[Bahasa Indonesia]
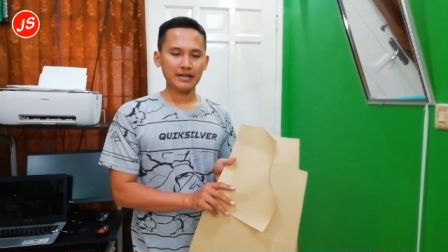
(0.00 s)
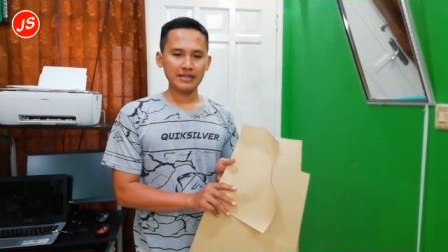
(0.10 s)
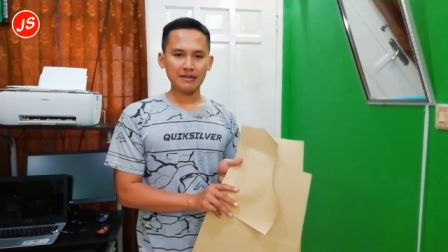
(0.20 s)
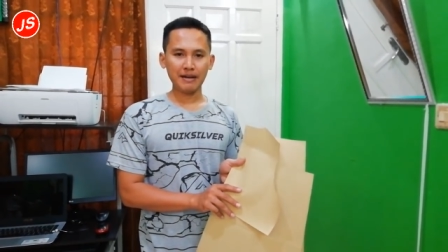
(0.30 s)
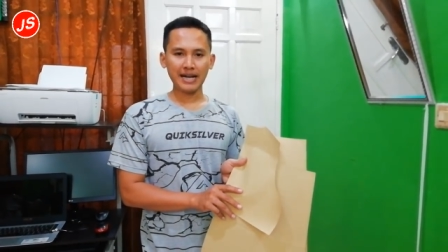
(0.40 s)

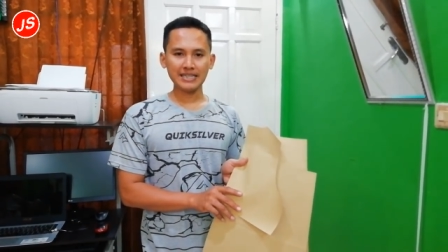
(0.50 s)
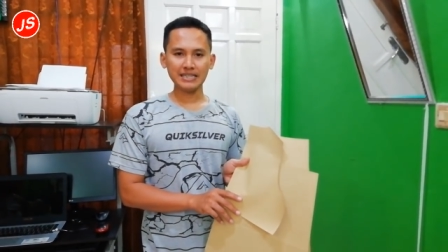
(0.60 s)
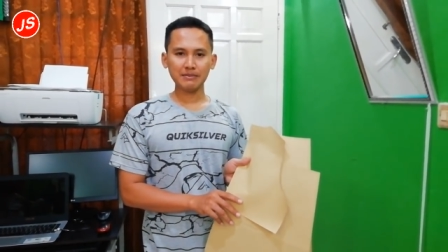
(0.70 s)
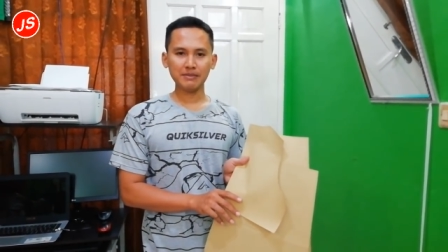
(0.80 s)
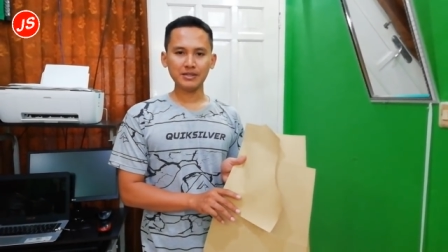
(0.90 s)
terima kasih
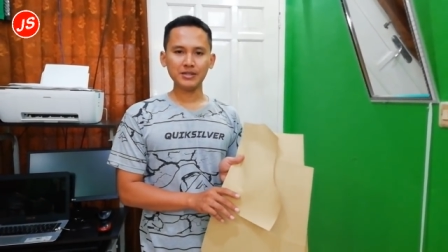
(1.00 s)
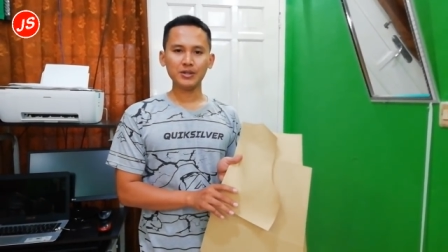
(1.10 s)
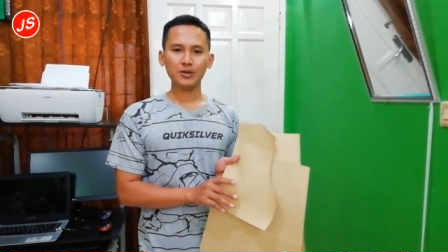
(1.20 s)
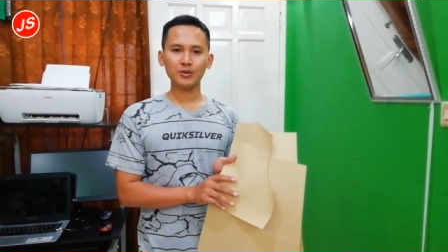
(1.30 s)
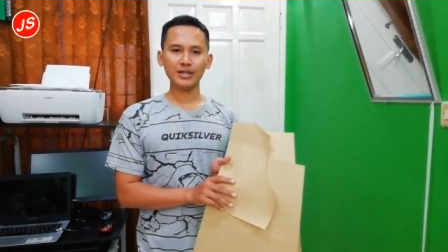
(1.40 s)
teman-teman
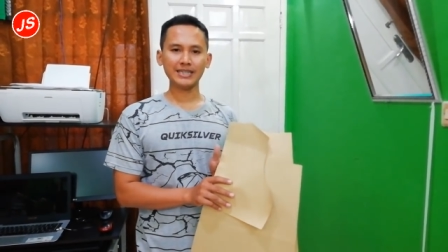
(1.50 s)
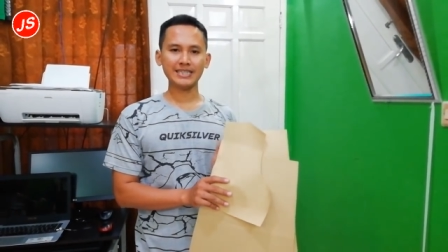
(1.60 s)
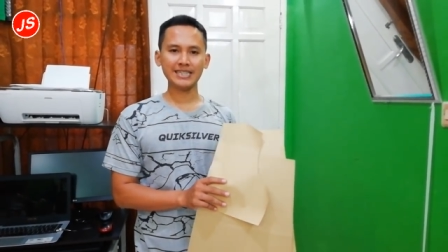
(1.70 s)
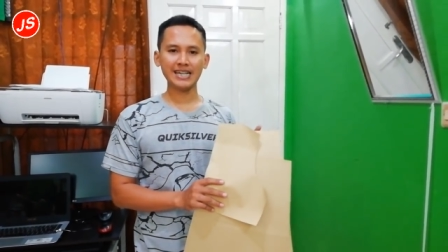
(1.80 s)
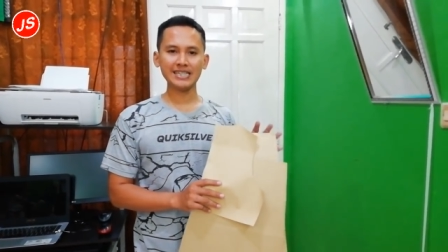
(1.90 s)
untuk
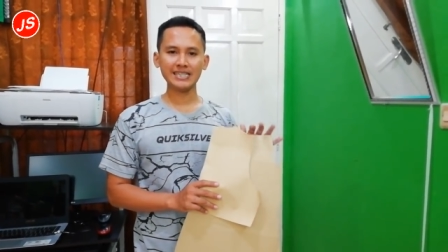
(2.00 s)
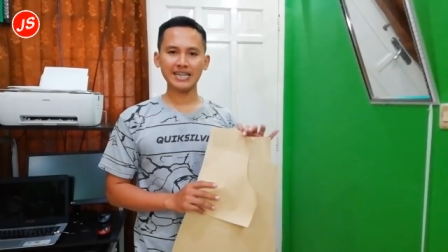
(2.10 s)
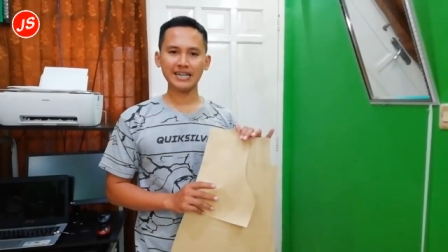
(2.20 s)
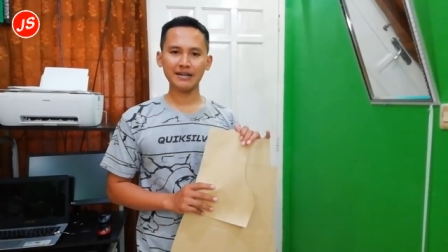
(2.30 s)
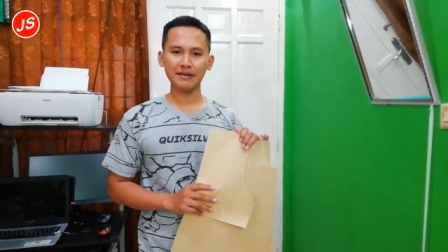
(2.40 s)
tesnya
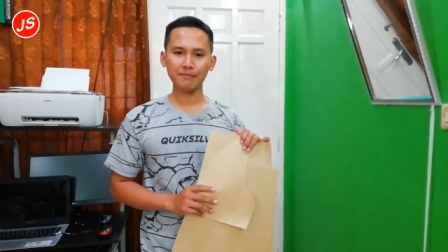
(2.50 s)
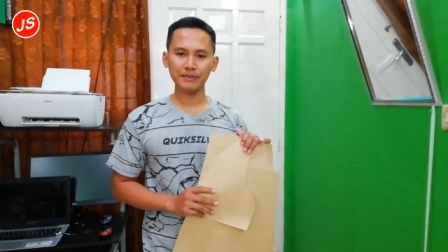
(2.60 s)
saya